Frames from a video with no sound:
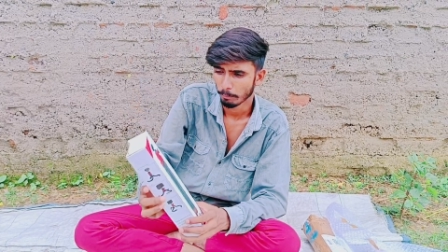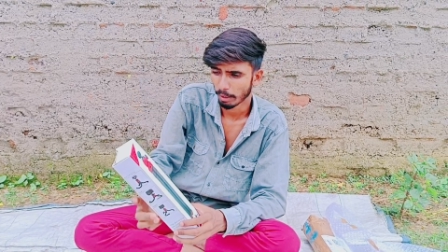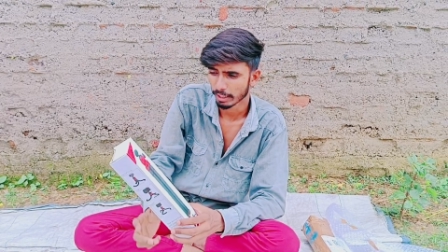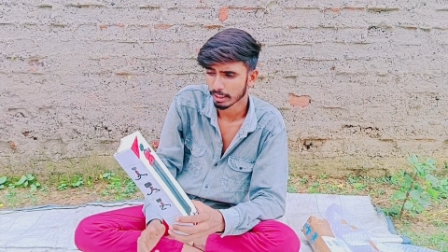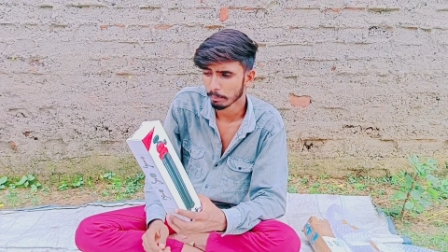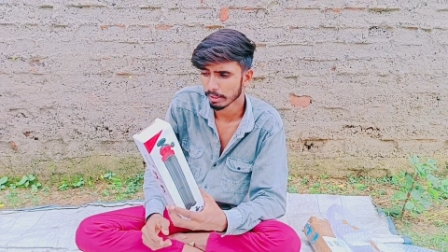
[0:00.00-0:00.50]

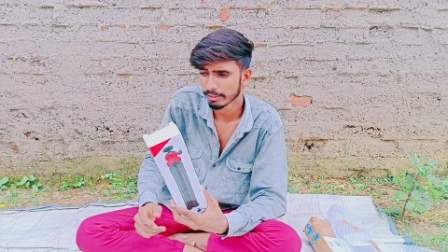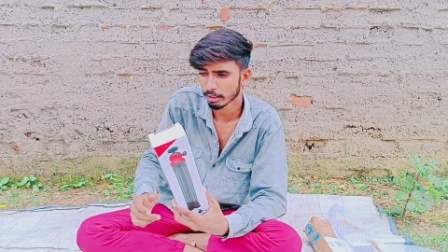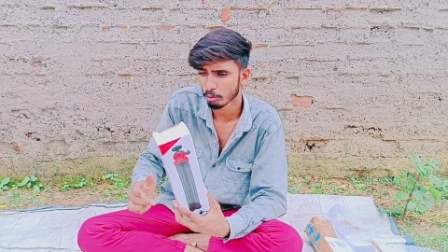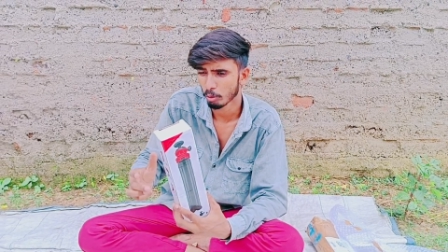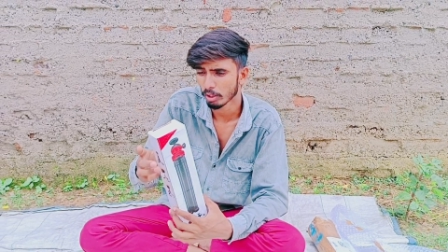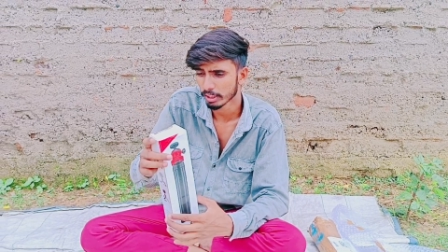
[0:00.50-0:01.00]
बाकी अभी इसे
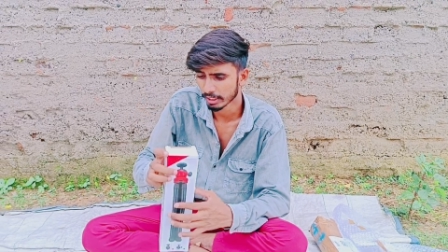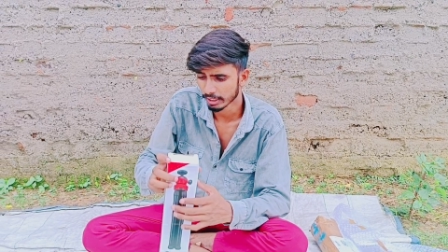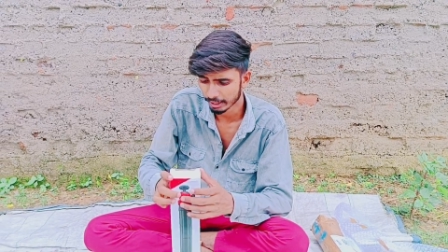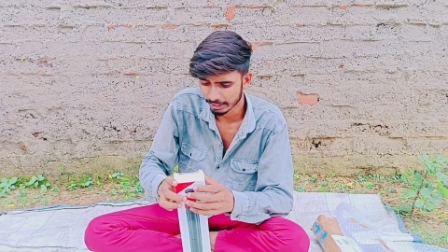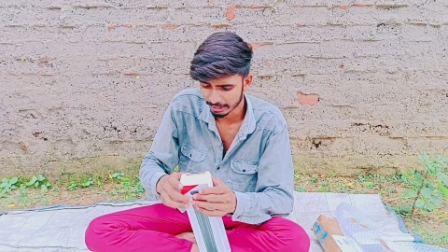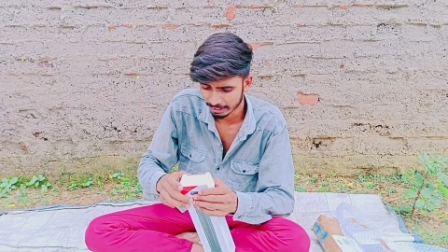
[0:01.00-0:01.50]
खोल के
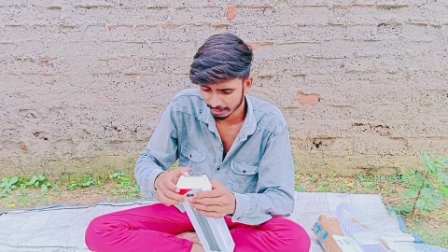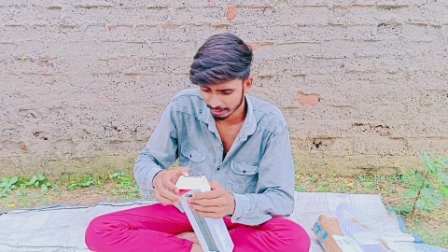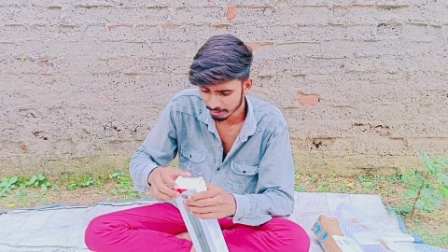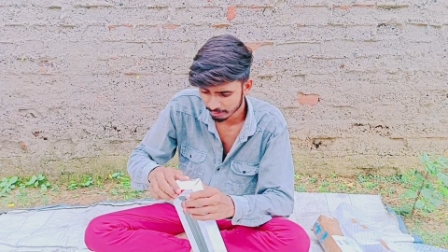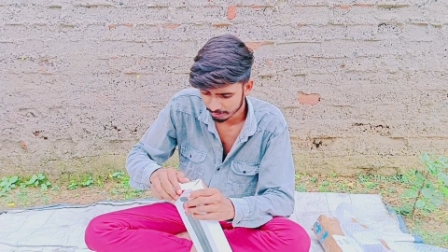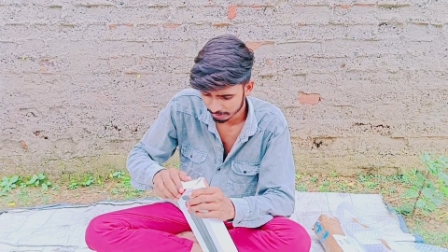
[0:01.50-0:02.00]
अंदर देखते हैं